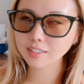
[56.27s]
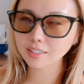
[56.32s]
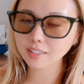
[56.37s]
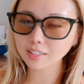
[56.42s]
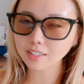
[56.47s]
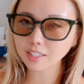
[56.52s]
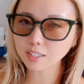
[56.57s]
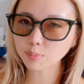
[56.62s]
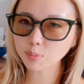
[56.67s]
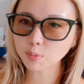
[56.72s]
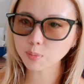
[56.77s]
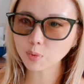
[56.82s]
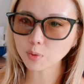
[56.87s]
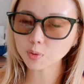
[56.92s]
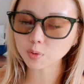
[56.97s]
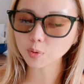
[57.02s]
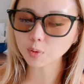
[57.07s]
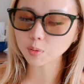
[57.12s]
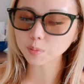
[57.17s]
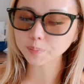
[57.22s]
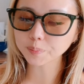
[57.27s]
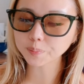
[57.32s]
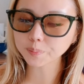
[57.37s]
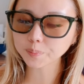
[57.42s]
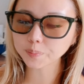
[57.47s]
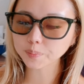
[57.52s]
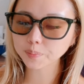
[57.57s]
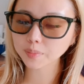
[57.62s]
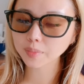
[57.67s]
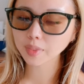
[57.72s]
ディープボンド、
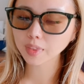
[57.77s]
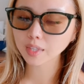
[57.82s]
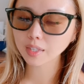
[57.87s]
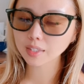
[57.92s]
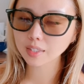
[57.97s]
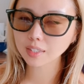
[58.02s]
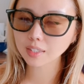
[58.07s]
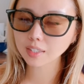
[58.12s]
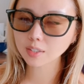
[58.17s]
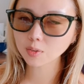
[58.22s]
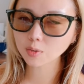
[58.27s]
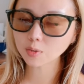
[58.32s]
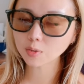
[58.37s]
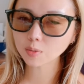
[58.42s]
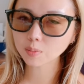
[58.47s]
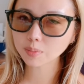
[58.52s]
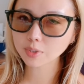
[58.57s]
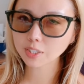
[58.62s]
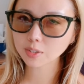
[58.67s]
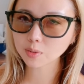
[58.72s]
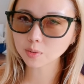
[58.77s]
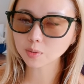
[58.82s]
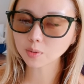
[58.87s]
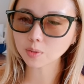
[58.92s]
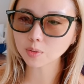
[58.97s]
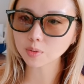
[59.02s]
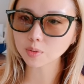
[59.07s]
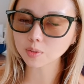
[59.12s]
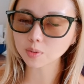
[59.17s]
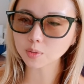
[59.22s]
ヒートオンビート
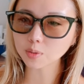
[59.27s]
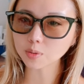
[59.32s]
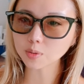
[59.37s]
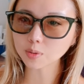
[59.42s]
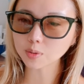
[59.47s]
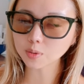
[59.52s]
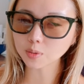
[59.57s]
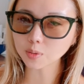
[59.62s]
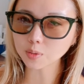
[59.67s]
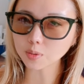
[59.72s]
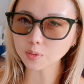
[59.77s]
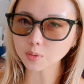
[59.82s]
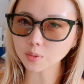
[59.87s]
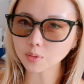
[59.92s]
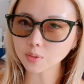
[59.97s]
の6頭と